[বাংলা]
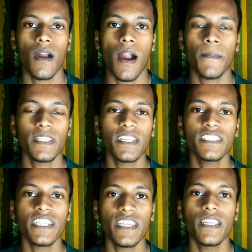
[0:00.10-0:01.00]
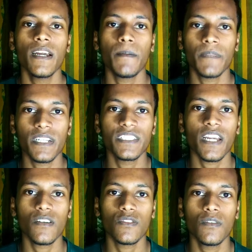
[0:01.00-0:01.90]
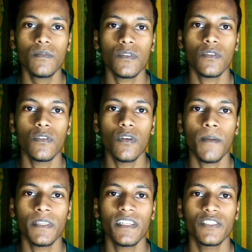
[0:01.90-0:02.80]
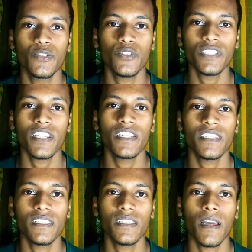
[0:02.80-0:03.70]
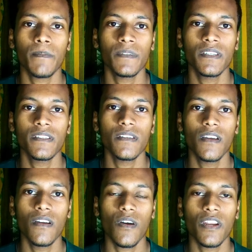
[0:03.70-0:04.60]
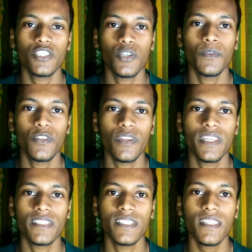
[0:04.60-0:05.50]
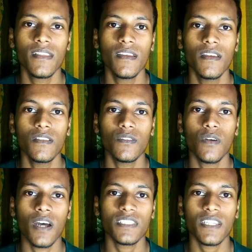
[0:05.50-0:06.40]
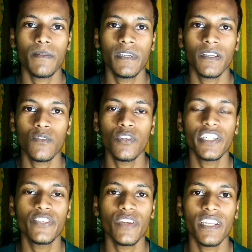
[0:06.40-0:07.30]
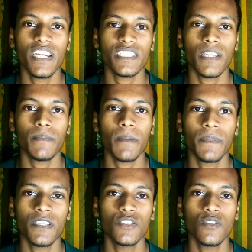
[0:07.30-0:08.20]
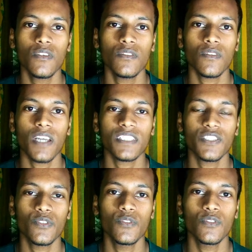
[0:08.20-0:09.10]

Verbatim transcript: আমাদের এই চ্যানেলে আপনাকে স্বাগতম তো আমাদের এই ছোট চ্যানেলটি আপনি অনেক সময় ধরে দেখছেন তো আজকে আমি কোনো টিউটোরিয়াল নিয়ে আসলাম না আপনাদের জন্য তো আজকে শুধু